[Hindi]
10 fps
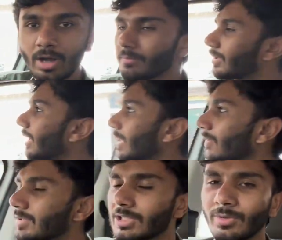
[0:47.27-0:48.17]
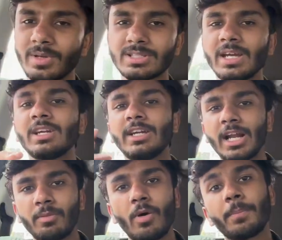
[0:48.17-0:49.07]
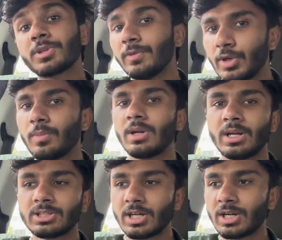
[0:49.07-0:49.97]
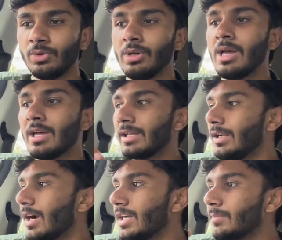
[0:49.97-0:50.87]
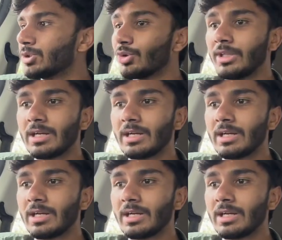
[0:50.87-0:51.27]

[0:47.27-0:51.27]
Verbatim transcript: काम कराया ना वैसे तो मैं इसके एक डिटेल में वापस वीडियो बनाना चाह रहा हूँ कि गाड़ी में जो